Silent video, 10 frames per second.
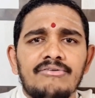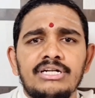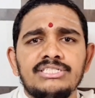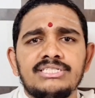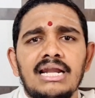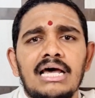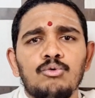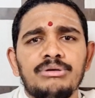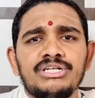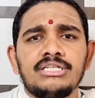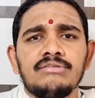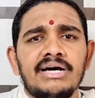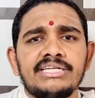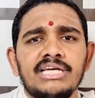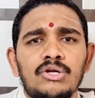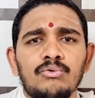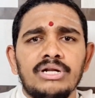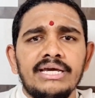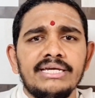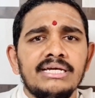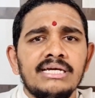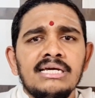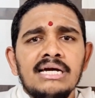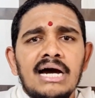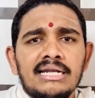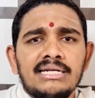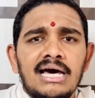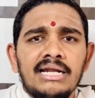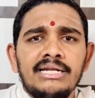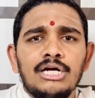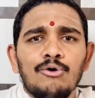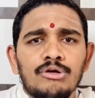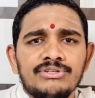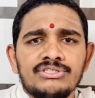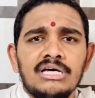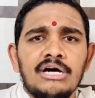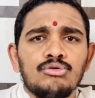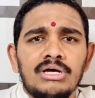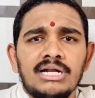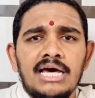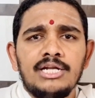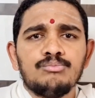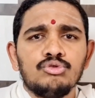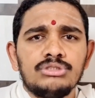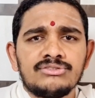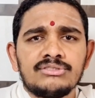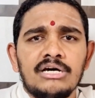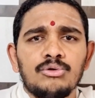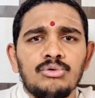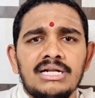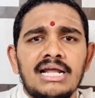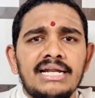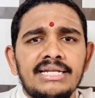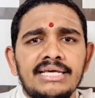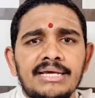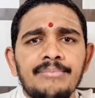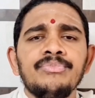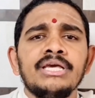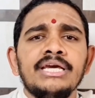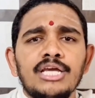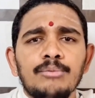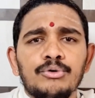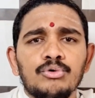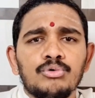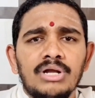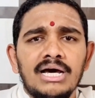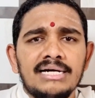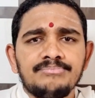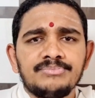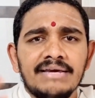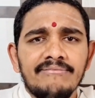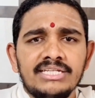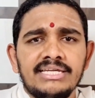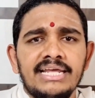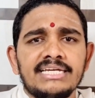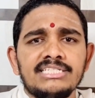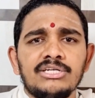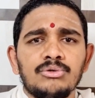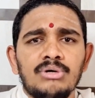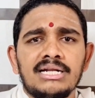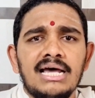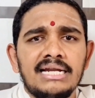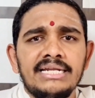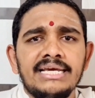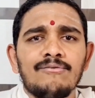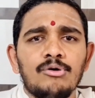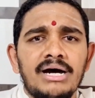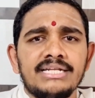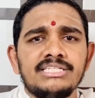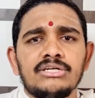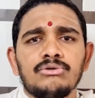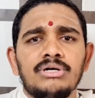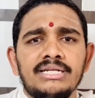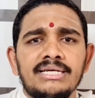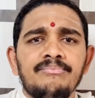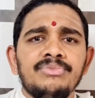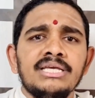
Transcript: అవన్నీ చాలా ఉపనిషద్వాక్యాలు ఉన్నాయి అన్నాన్ని గౌరవిస్తాను అన్నాన్ని పూజిస్తాను అన్నాన్ని ఎప్పుడూ కూడా వ్యతిరేకించను అన్నాన్ని అవమానించను అని